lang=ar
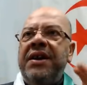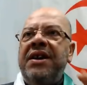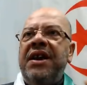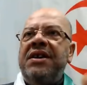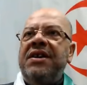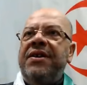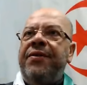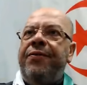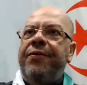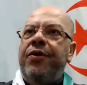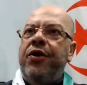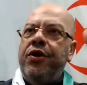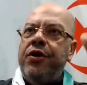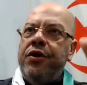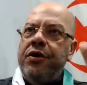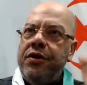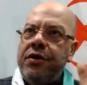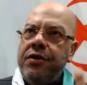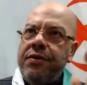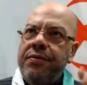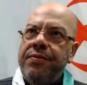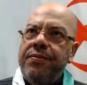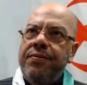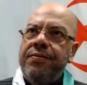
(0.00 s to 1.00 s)
هذا التفون
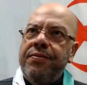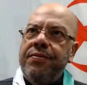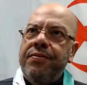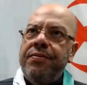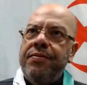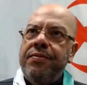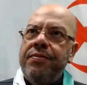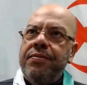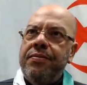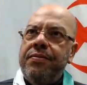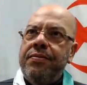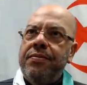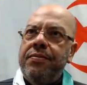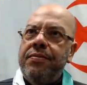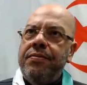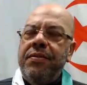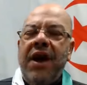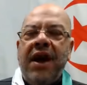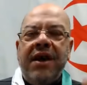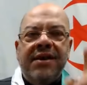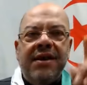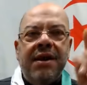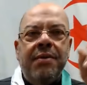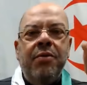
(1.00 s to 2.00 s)

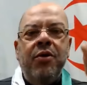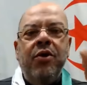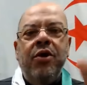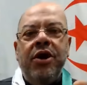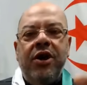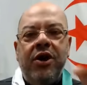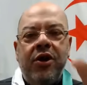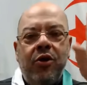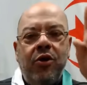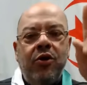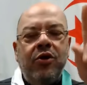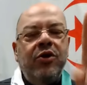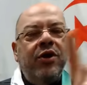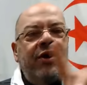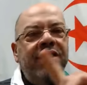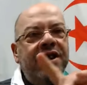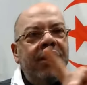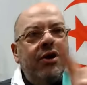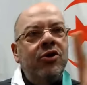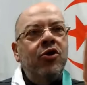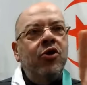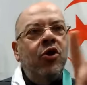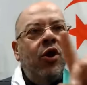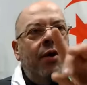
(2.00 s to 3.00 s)
اه سامحوني قلت واحد
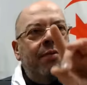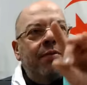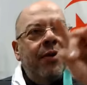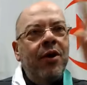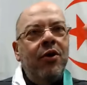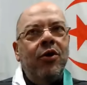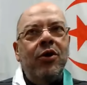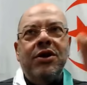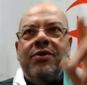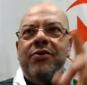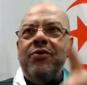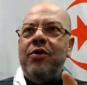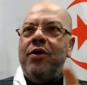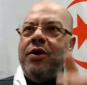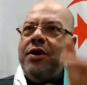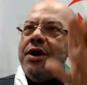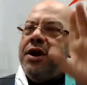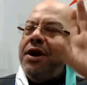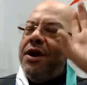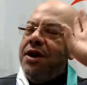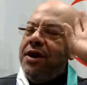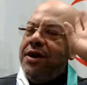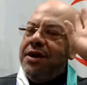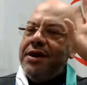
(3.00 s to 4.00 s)
التليفون والله ما نقول تلفون
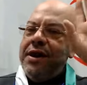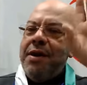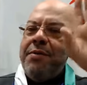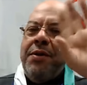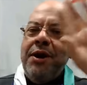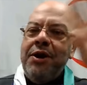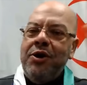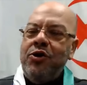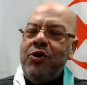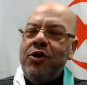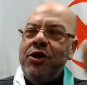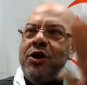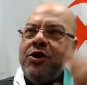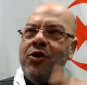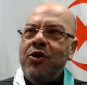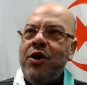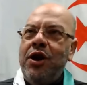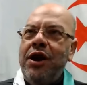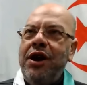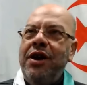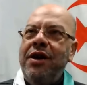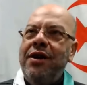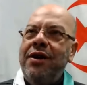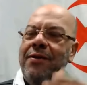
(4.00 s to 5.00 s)
سامحني شو
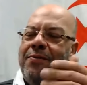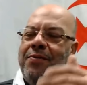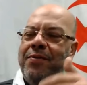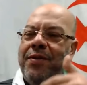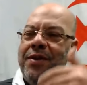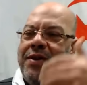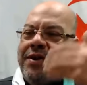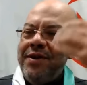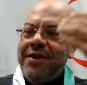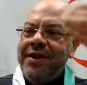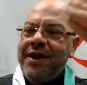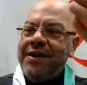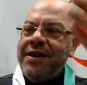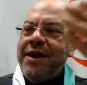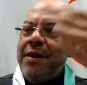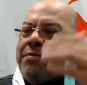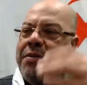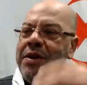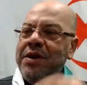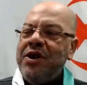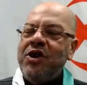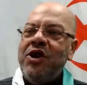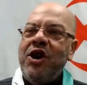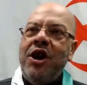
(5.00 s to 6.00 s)
ديزولي سا سي
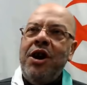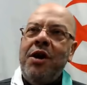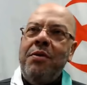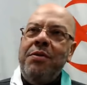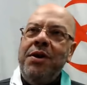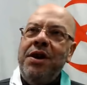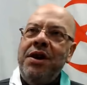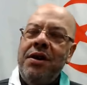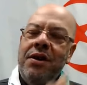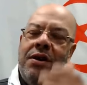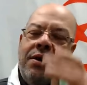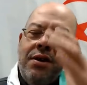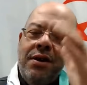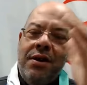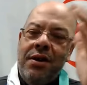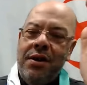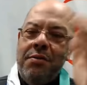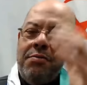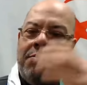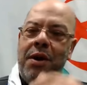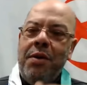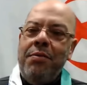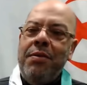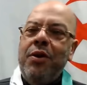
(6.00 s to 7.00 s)
ميساج ان امي
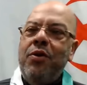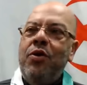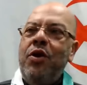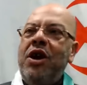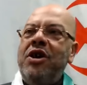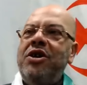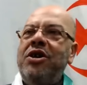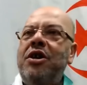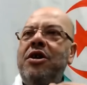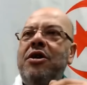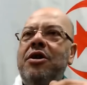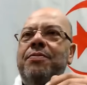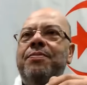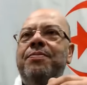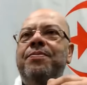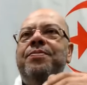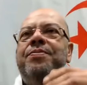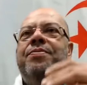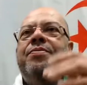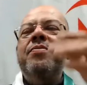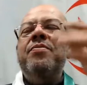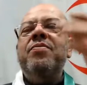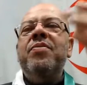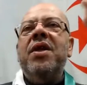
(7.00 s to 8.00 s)
بون ما نقولهاش اليوم
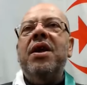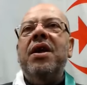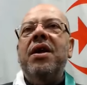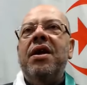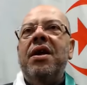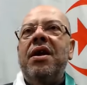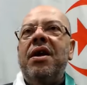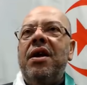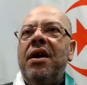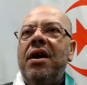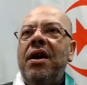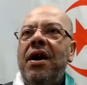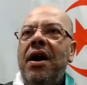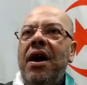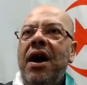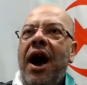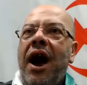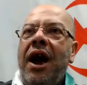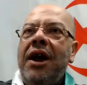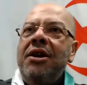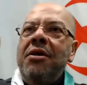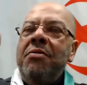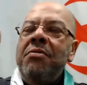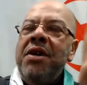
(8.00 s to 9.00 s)

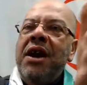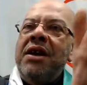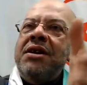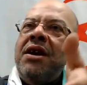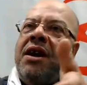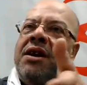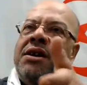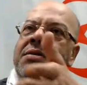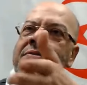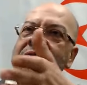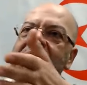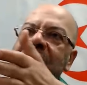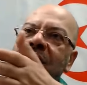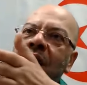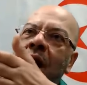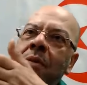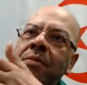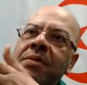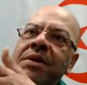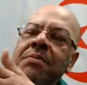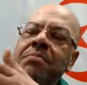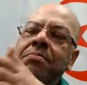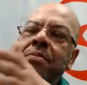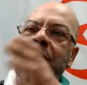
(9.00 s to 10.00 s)
عندهم الناطق الرسمي
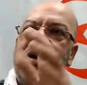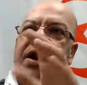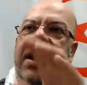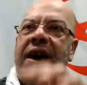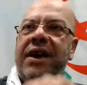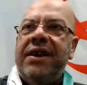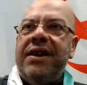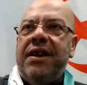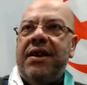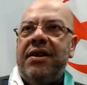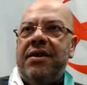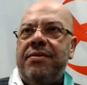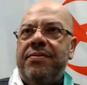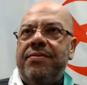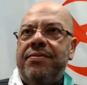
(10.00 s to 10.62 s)
تاعهم تبون هذا